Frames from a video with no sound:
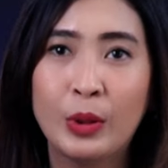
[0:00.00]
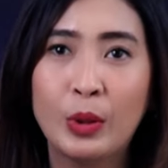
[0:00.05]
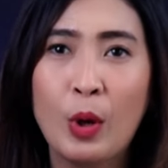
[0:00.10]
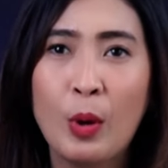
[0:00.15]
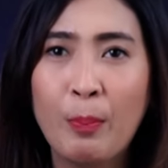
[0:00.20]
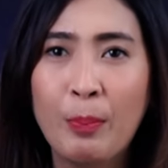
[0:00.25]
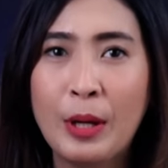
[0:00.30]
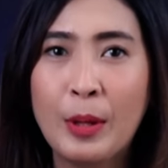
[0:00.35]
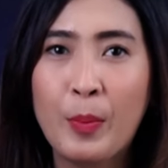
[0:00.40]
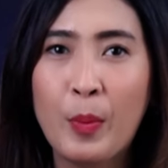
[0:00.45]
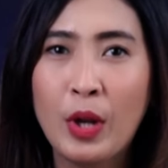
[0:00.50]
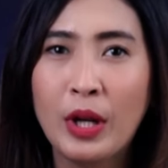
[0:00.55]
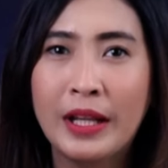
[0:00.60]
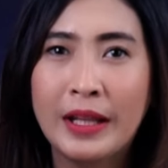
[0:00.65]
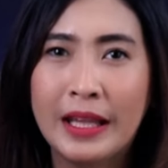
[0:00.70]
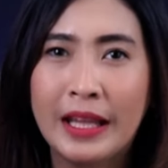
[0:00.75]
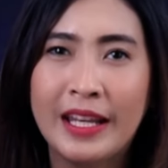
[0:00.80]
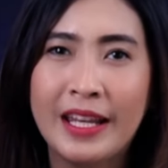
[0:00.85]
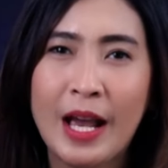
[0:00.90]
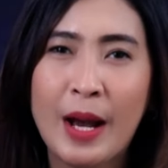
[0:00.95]
topik
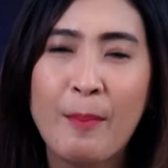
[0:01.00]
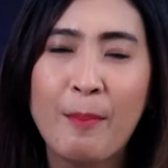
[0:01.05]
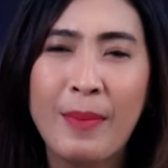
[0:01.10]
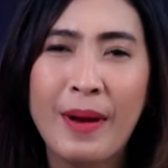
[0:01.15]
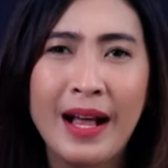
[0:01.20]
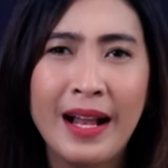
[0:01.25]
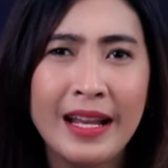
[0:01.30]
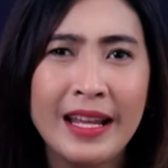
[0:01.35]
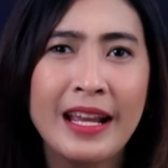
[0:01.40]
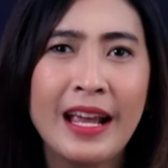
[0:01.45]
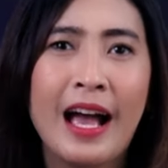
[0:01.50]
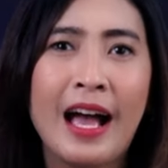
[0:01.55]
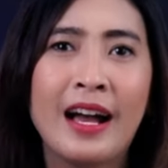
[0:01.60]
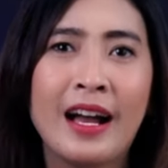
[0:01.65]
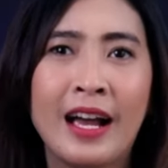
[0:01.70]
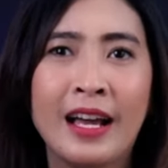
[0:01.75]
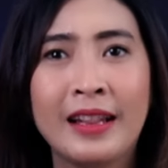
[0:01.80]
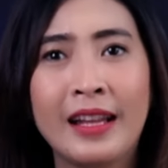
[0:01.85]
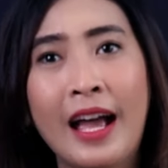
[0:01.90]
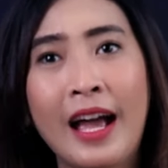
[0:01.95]
politik yang paling
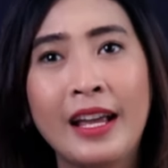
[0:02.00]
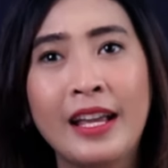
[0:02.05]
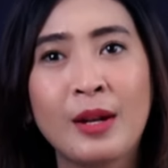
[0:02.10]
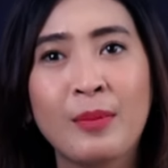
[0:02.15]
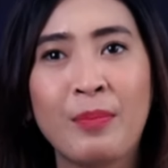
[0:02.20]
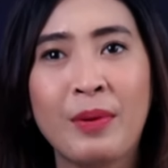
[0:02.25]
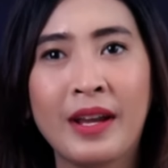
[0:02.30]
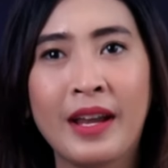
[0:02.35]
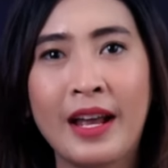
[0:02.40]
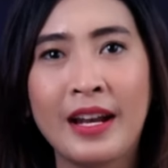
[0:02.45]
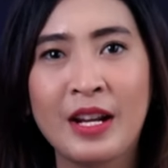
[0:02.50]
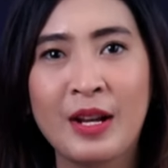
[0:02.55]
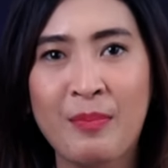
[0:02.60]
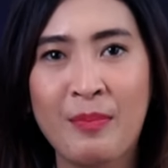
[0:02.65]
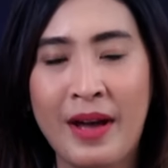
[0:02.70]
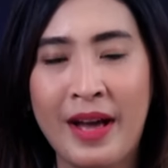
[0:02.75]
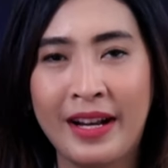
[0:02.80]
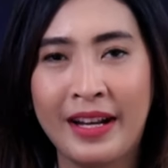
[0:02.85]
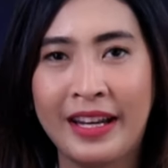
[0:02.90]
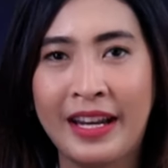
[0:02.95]
hangat akhir pekan
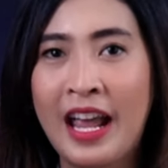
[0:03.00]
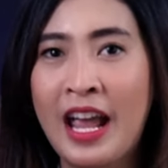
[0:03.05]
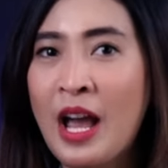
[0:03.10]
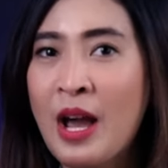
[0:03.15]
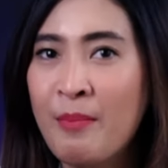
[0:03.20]
kemarin.